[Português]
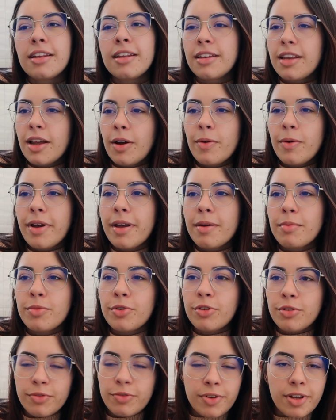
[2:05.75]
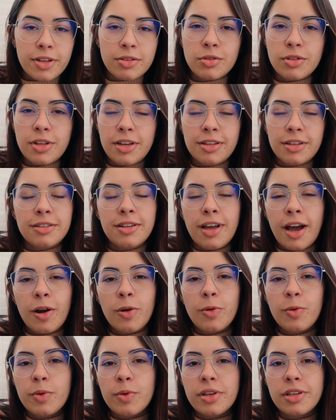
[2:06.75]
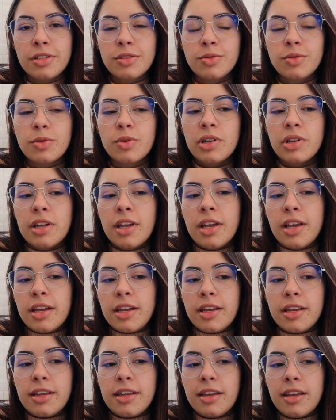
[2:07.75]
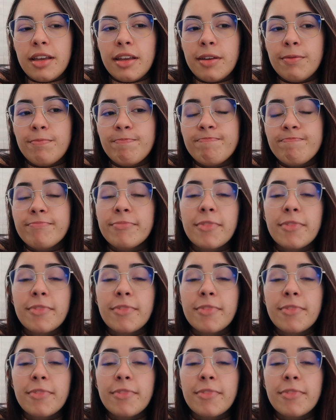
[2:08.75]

não é muito fácil de lidar com isso e,